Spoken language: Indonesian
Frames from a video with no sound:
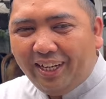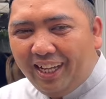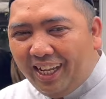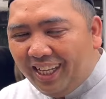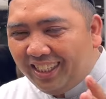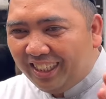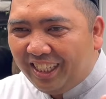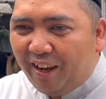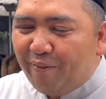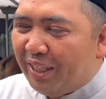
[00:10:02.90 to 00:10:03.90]
para
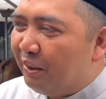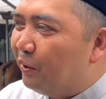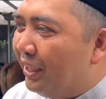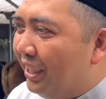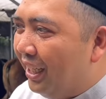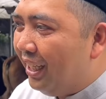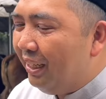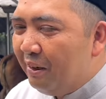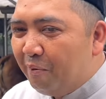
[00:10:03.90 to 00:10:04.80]
subscriber semuanya.